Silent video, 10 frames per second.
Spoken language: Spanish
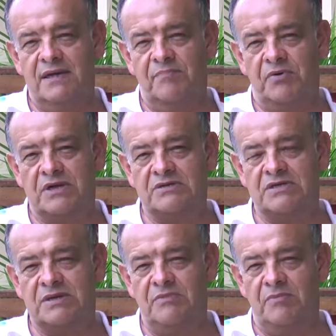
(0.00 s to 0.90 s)
y por eso
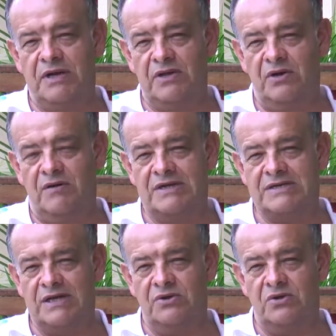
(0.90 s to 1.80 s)
es que hemos venido
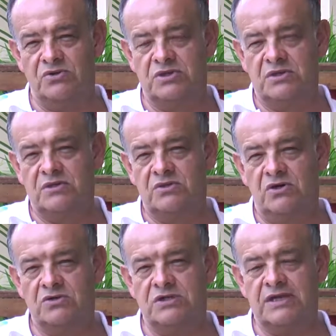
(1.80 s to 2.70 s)
avanzando avanzándonos
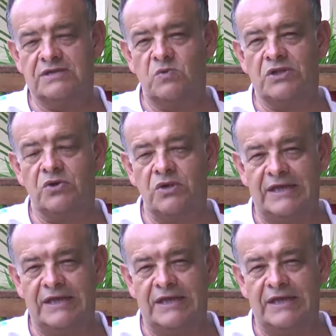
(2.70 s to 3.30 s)
dos, tres, cuatro